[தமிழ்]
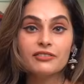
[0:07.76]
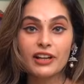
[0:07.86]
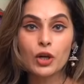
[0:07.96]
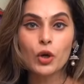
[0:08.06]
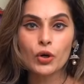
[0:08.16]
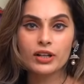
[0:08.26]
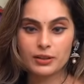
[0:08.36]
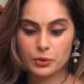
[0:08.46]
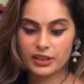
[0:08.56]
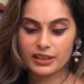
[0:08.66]
வெல்லோன்ற
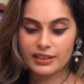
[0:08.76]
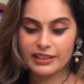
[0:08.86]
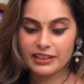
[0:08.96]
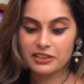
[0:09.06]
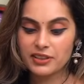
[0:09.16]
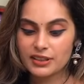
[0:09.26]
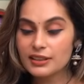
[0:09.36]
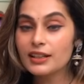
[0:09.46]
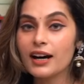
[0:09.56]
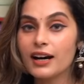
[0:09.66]
ஒரு இன்க்ரீடியண்ட் வந்து
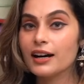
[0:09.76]
நான்